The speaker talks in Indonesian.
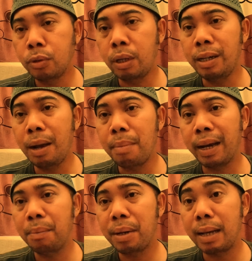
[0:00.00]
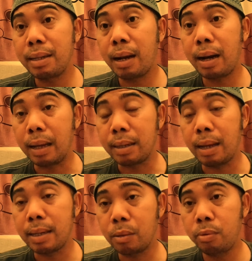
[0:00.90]
Sehingga makin penasaranlah
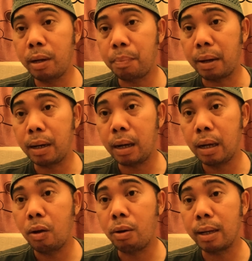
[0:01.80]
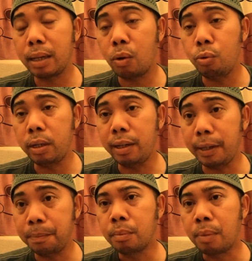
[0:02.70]
salah satu daripada orang Yahudi ini.